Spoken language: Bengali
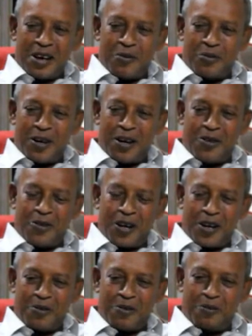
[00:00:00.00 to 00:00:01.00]
আমরা
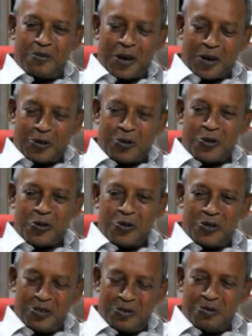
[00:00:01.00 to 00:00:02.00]
অনেক প্রাক্তন
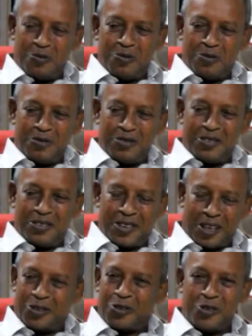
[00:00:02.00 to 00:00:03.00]

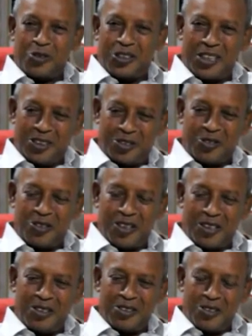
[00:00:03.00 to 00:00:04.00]
ছাত্র সেই
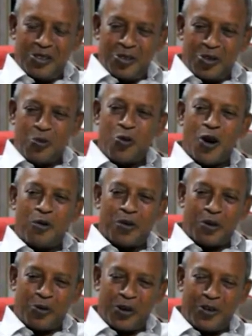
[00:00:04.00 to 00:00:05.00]
স্কুলের তবুও
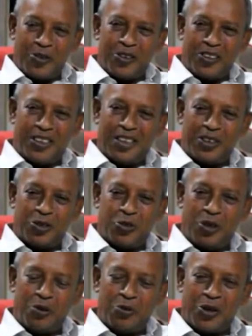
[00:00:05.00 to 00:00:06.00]
আমরা মনে করি যে
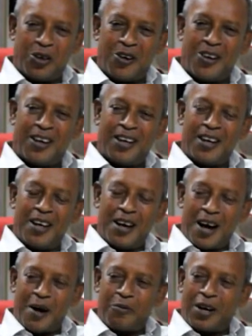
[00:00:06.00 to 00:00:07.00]
স্কুলে মনে হয়
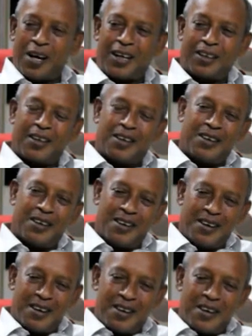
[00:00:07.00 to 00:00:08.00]
আমরা
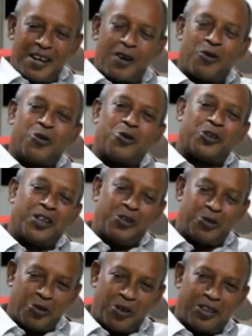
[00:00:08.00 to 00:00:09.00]
এখনও সেই
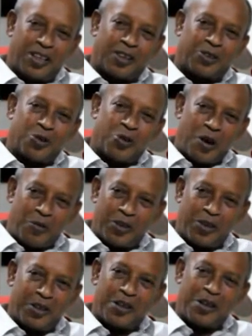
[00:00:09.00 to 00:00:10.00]
স্কুলের ছাত্র
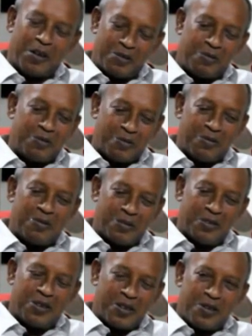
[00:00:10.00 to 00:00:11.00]
আমাদেরকে
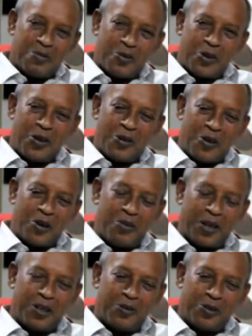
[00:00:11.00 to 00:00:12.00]
মনে হয়
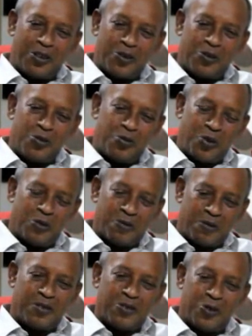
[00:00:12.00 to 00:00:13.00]
মাঝে মধ্যে খুব
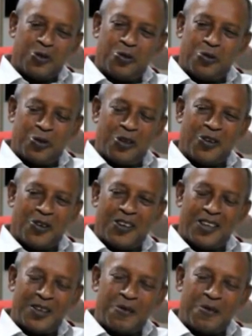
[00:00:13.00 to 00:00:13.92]
অনুভূতি হয়